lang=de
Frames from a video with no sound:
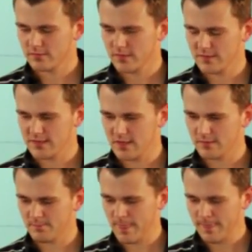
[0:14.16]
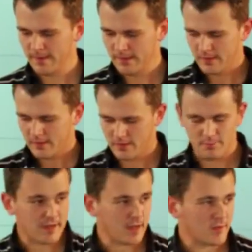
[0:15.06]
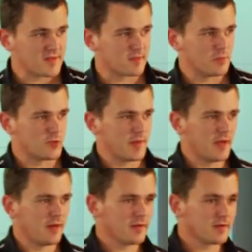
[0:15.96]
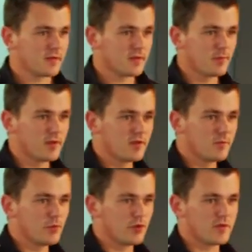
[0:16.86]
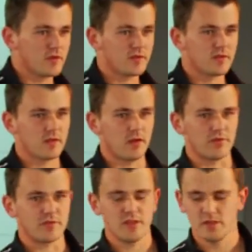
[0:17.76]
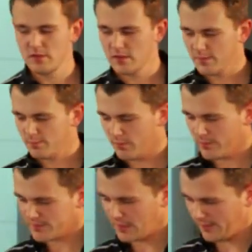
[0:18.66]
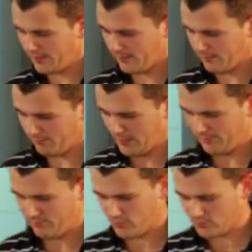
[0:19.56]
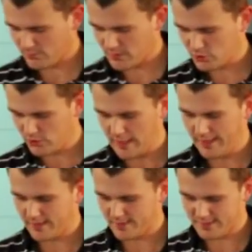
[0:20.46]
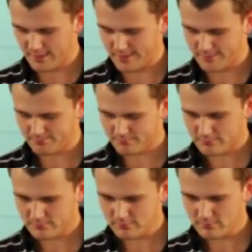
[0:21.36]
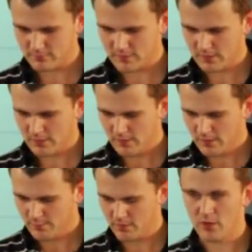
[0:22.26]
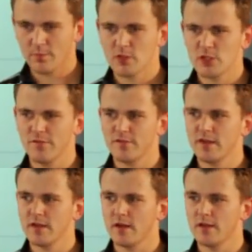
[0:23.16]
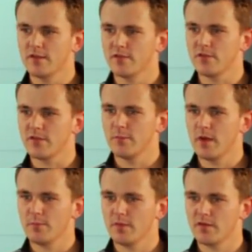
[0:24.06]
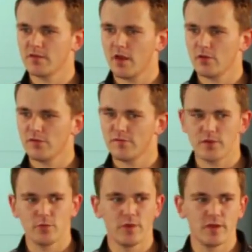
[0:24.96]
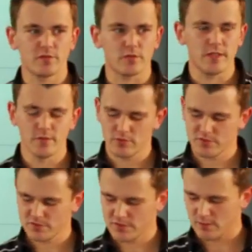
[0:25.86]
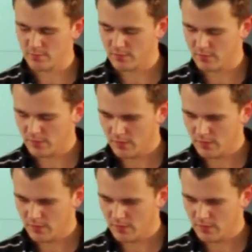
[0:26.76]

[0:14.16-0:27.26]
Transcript: äh, ja, sagen. Äh, mein Name ist Tim Schmeling, ich bin gebürtig aus Kiel, lebe momentan in Baden-Württemberg schon einige Zeit. Bin dort beschäftigt als Systemadministrator für Unix- und Linux-Systeme,